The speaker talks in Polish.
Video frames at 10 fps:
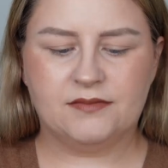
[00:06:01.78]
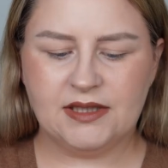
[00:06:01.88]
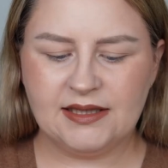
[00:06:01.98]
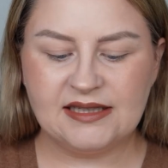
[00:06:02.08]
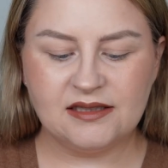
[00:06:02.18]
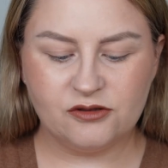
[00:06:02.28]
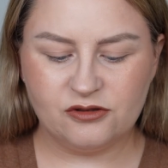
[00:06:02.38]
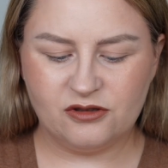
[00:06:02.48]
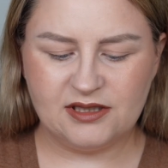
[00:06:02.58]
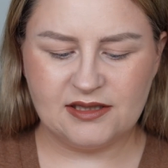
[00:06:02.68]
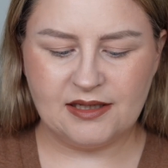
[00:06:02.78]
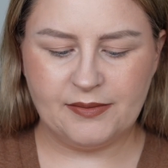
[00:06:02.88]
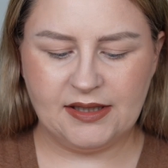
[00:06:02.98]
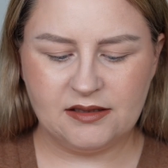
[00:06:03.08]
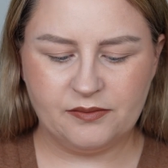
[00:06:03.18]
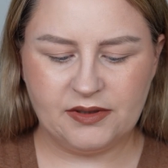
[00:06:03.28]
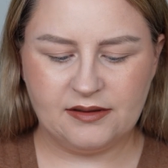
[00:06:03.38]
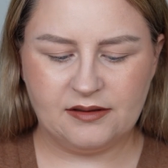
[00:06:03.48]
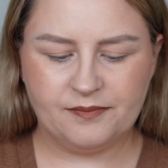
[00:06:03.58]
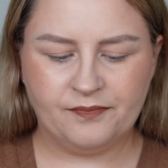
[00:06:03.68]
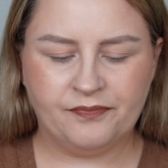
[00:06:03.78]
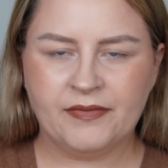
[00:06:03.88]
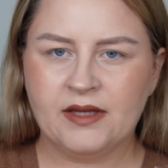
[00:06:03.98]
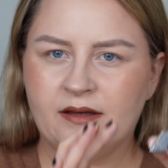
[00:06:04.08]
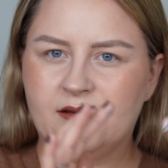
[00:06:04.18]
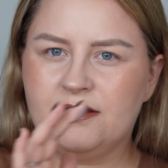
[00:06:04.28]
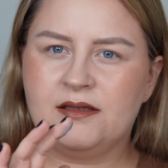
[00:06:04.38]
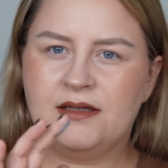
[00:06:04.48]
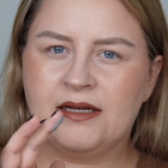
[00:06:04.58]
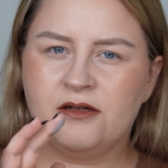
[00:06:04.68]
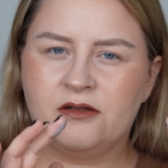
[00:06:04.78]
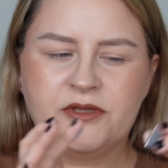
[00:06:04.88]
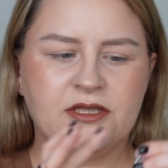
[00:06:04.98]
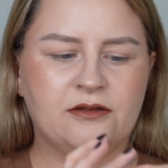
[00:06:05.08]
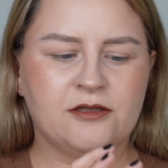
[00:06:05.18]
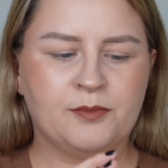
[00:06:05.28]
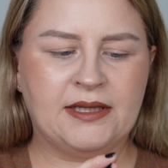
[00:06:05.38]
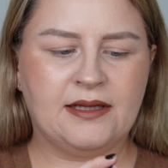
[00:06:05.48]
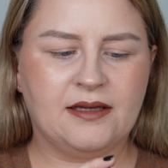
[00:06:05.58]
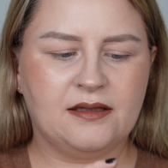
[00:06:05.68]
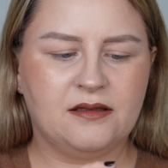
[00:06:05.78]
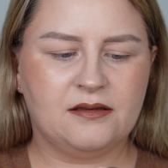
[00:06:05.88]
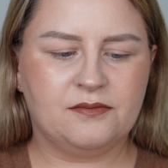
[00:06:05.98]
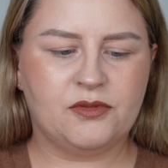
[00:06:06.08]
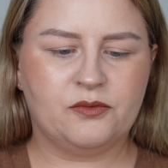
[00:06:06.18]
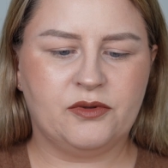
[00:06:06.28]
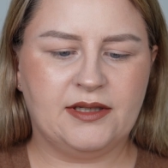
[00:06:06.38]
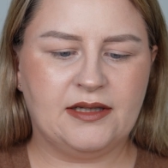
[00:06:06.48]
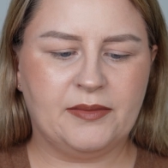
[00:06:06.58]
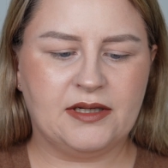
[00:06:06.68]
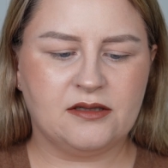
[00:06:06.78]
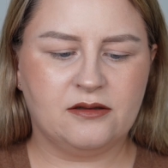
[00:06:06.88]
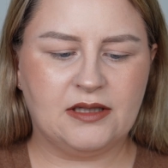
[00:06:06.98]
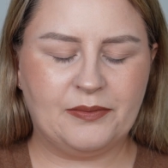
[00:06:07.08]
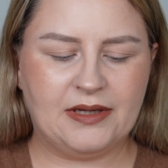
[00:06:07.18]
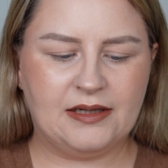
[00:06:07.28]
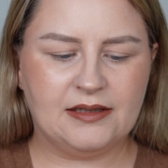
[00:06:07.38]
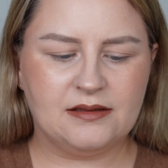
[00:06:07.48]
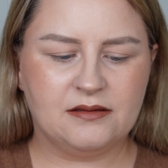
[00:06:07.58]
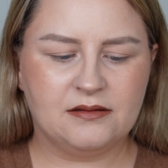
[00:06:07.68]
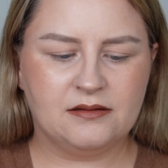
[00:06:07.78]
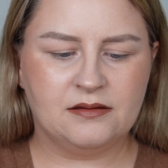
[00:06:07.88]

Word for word: I ten jest już troszeczkę mniej zbity. E, lekko mi się rozpada, kiedy próbuję nabrać go na palec.